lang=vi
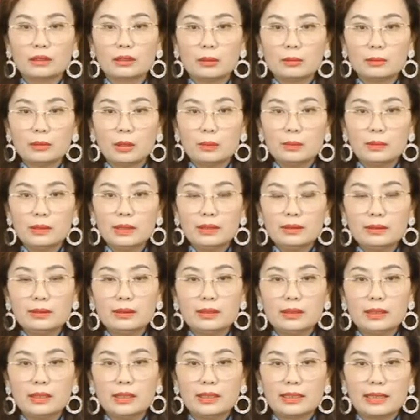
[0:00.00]
Tổng thống Đức
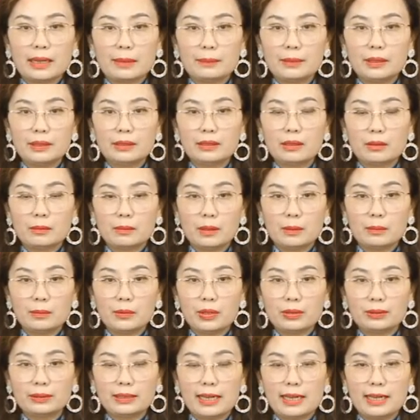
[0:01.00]
gửi lời cảm ơn cộng
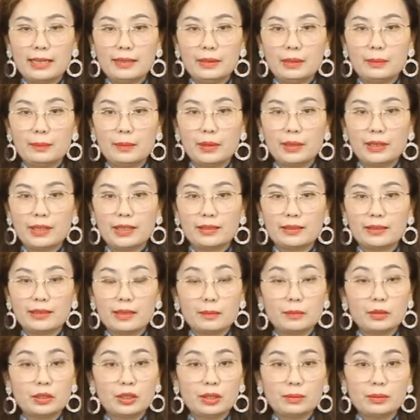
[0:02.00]
đồng Do Thái ở Berlin
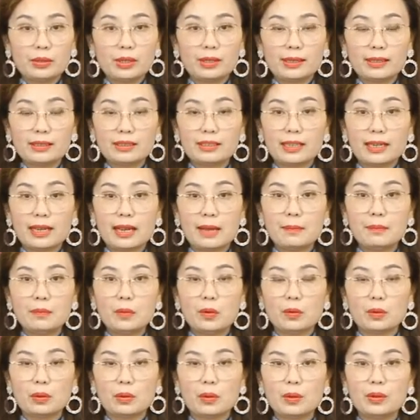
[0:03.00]
chăm sóc cho các trẻ
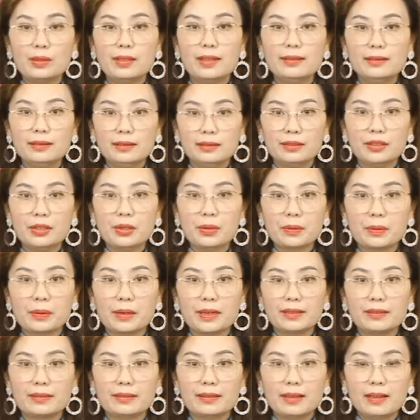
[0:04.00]
em mồ côi đến từ
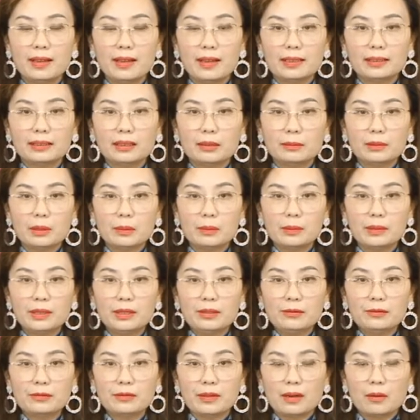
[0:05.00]
Ukraine. Tổng thống
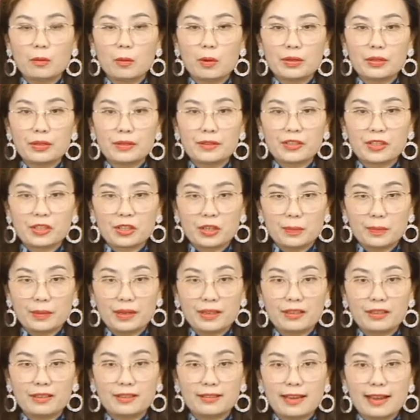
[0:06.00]
Đức Frank-Walter
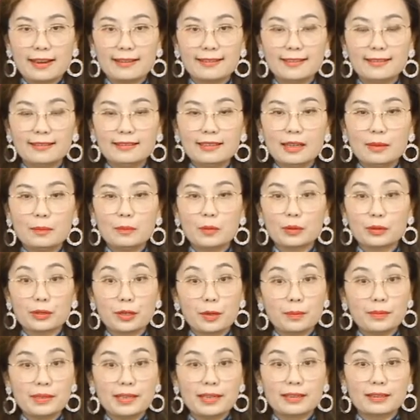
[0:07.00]
Steinmeier đã đến thăm một
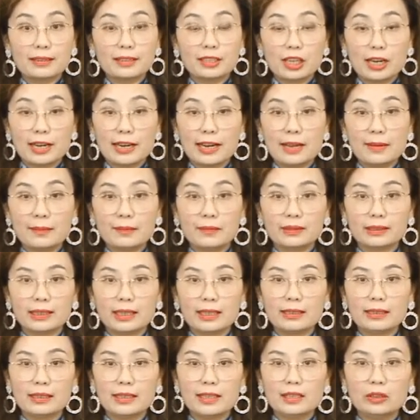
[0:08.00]
nhóm nhạc trẻ em và
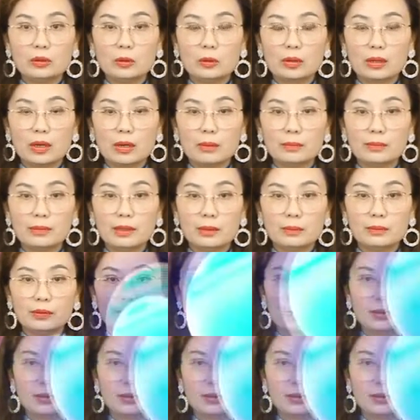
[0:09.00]
thanh niên thuộc cộng đồng